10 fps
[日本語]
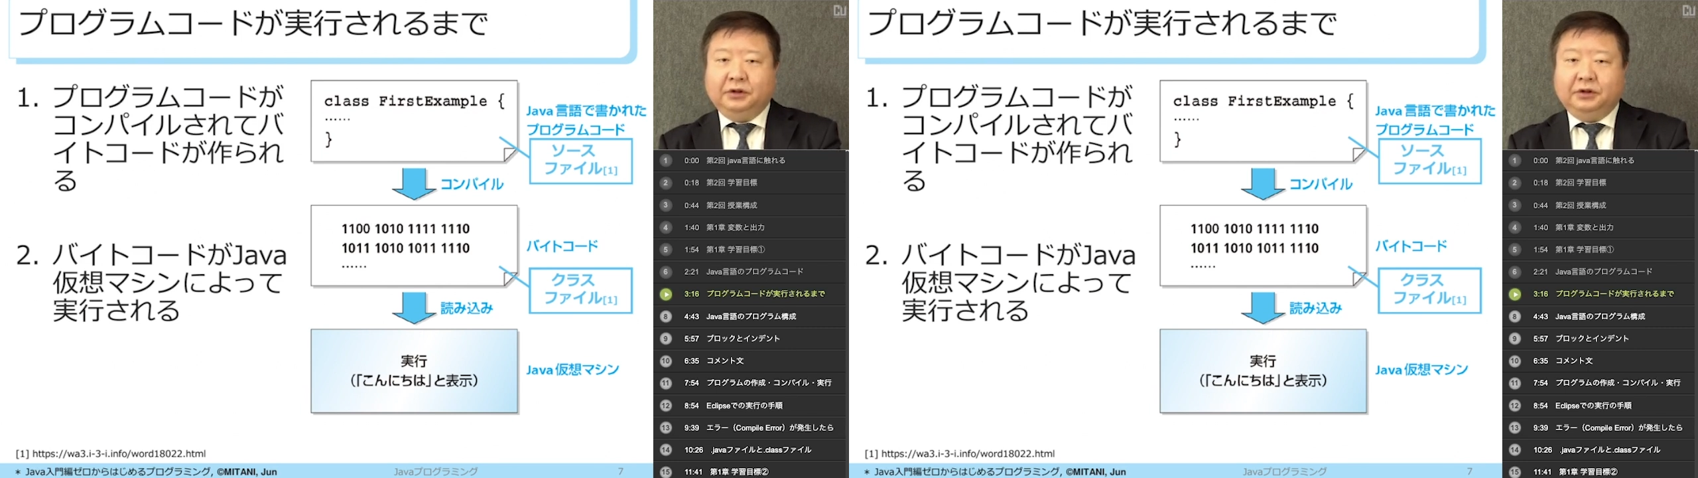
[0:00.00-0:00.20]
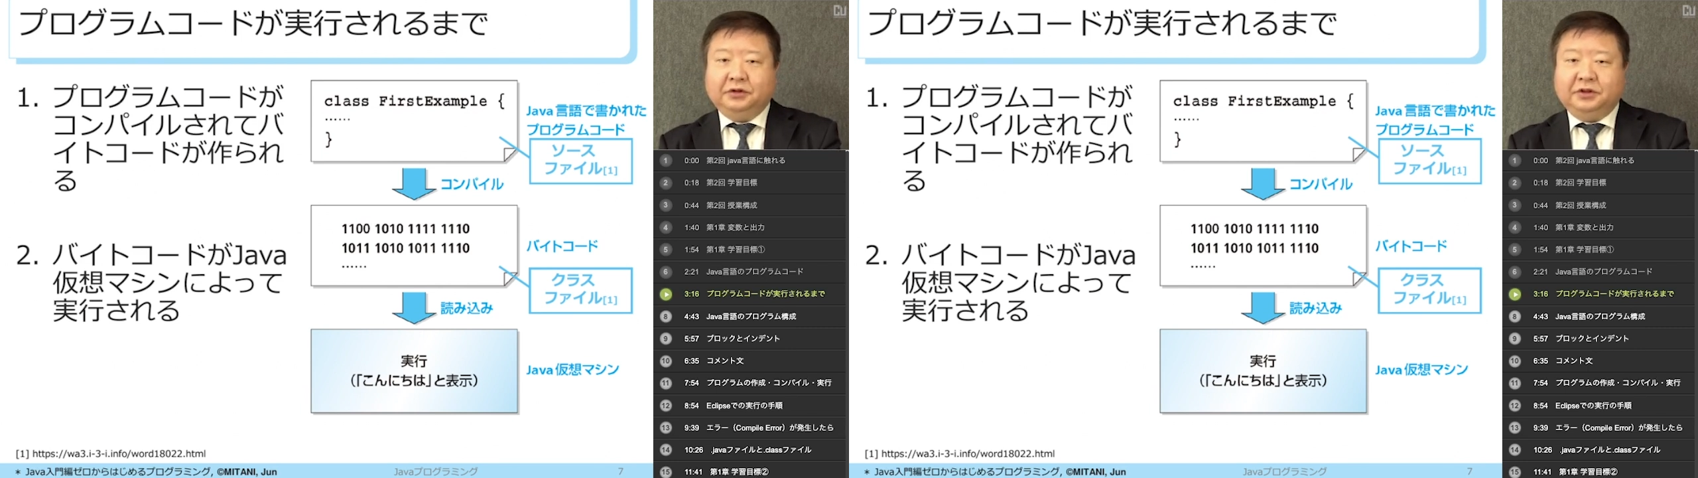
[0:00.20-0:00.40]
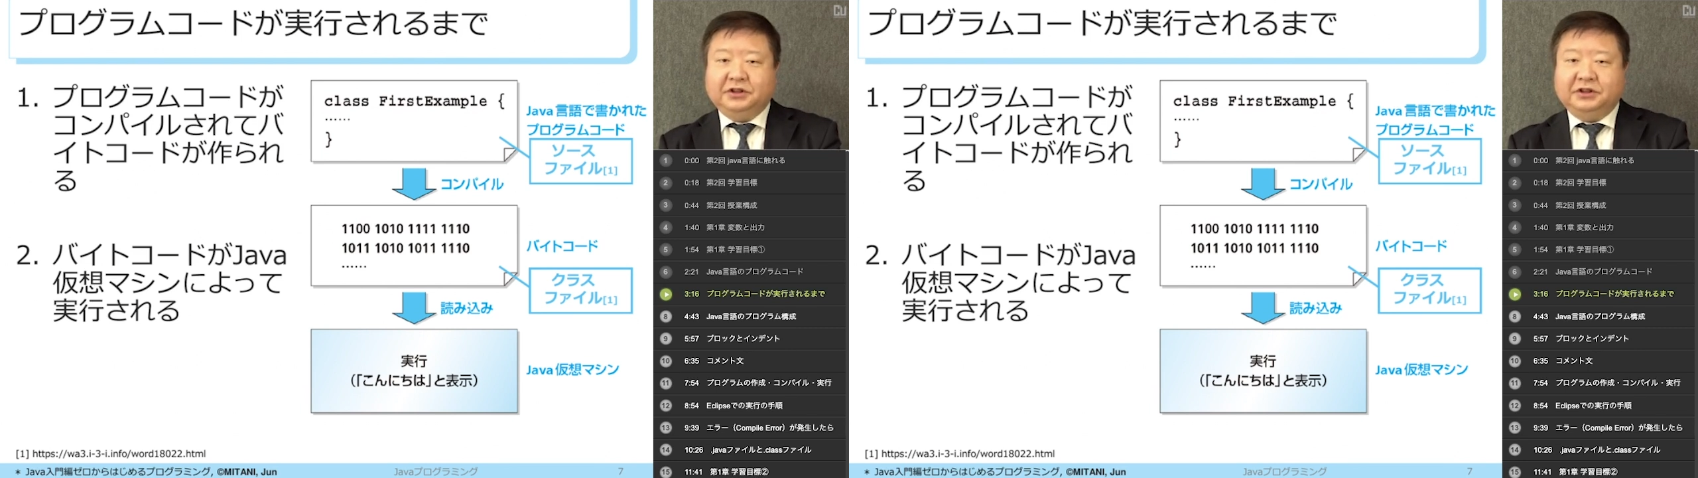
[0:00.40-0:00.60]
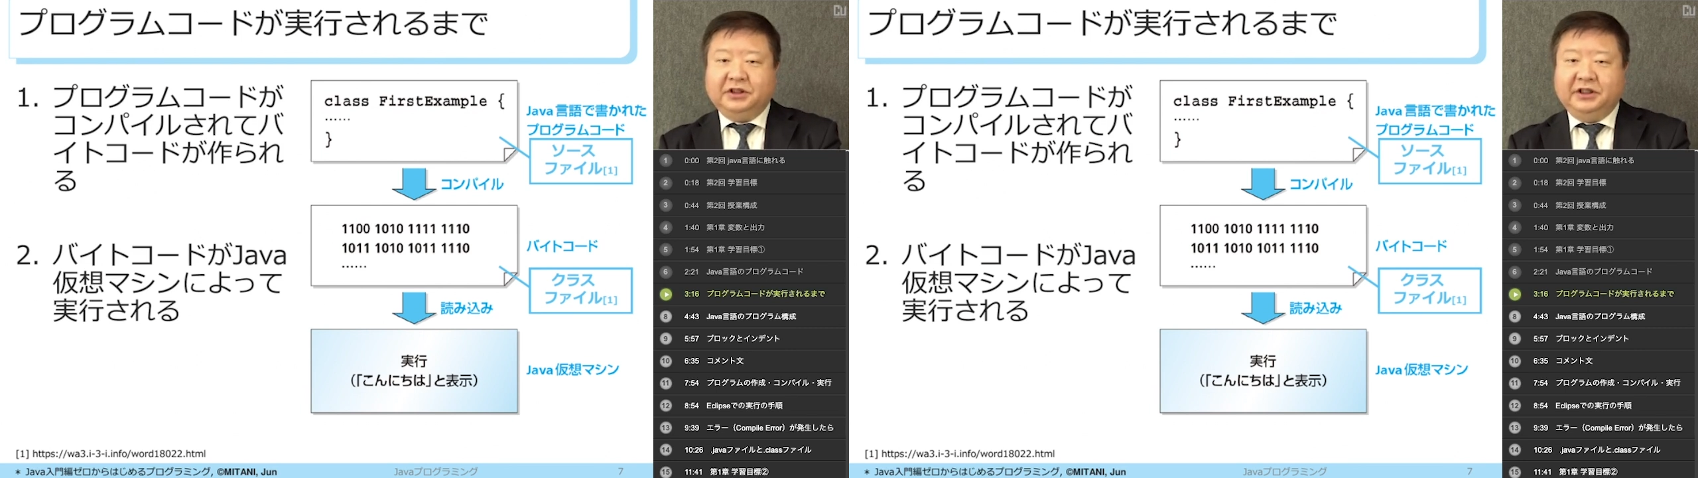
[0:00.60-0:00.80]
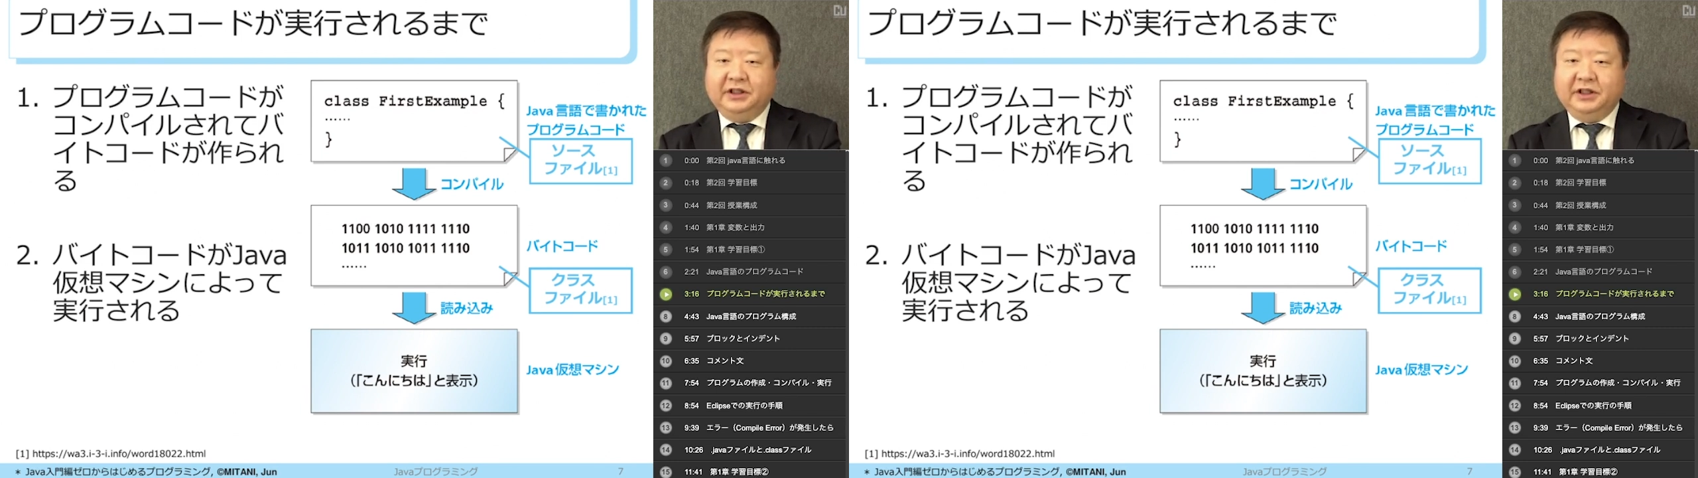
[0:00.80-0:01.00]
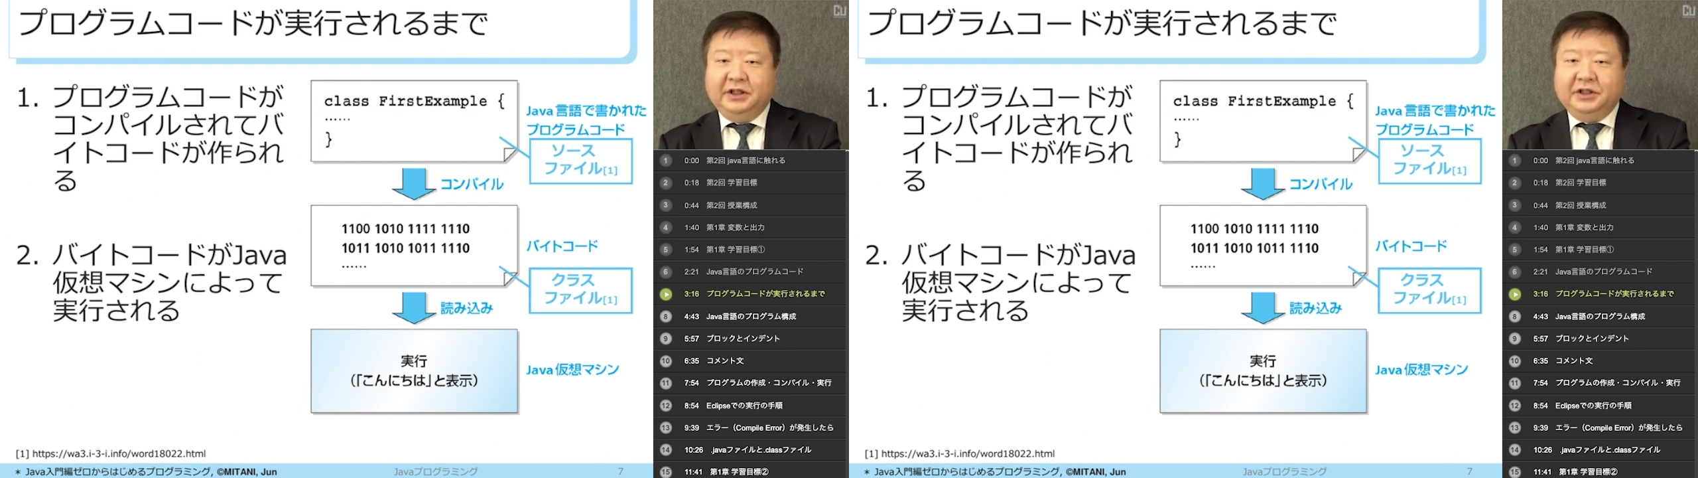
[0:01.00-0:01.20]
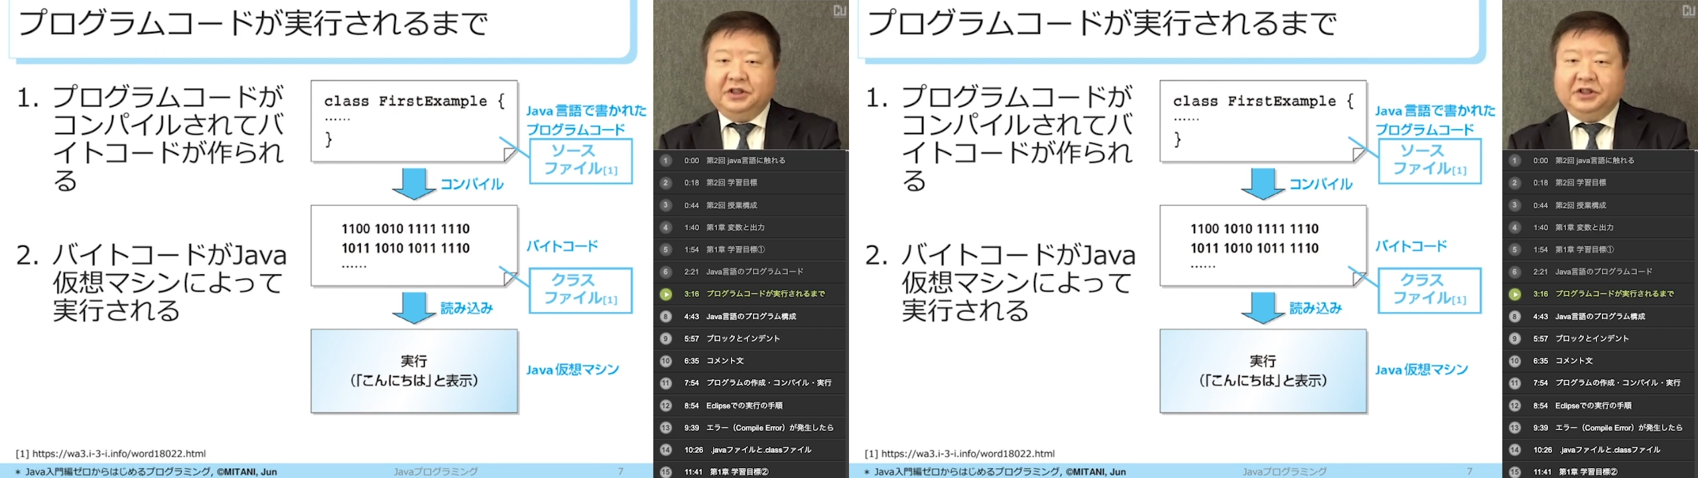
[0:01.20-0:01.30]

この図に